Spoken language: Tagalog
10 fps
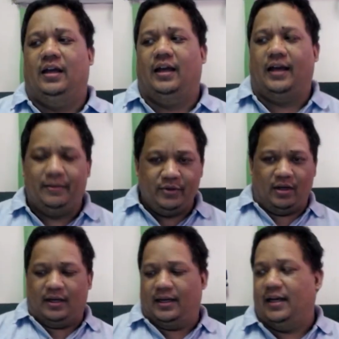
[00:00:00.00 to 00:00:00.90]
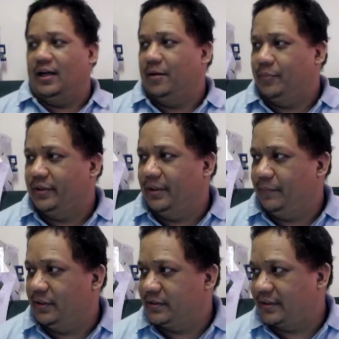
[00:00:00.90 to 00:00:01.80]
Alam nyo, uh, for the
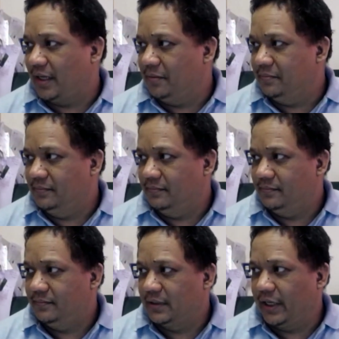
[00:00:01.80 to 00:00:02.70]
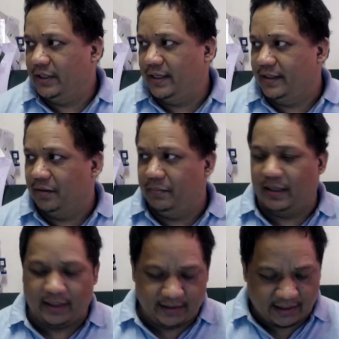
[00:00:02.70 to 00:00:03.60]
first time, ngayon lang
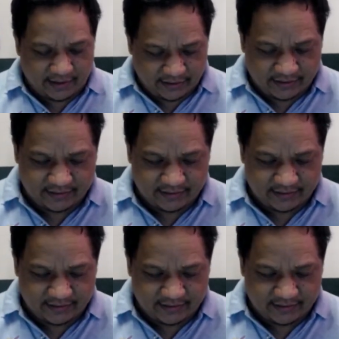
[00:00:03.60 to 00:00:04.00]
nagbigay ng ano,